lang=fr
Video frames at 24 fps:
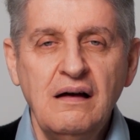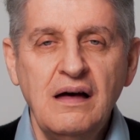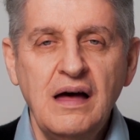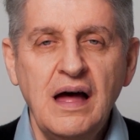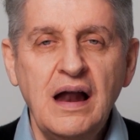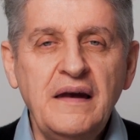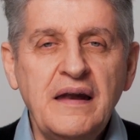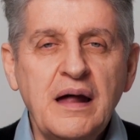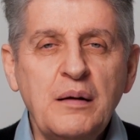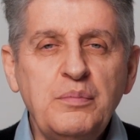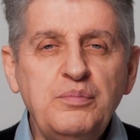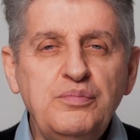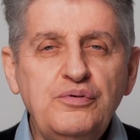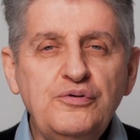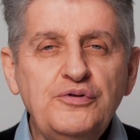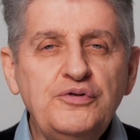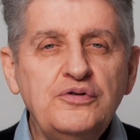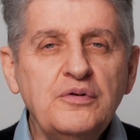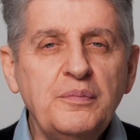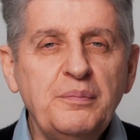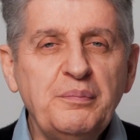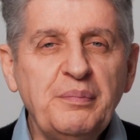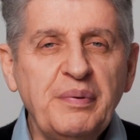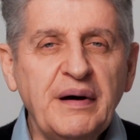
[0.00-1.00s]
elle n'a plus
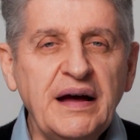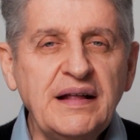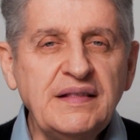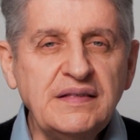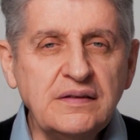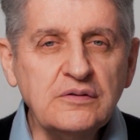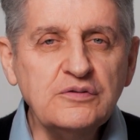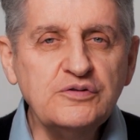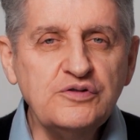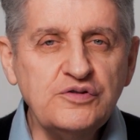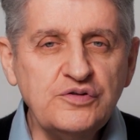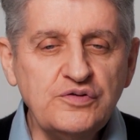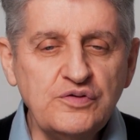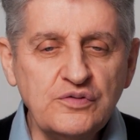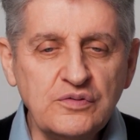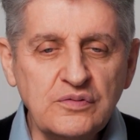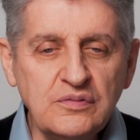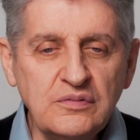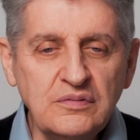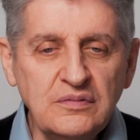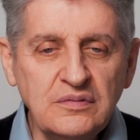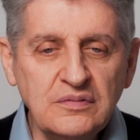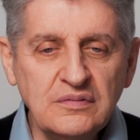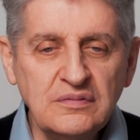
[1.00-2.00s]
de
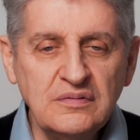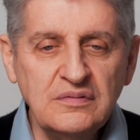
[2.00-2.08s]
prétention,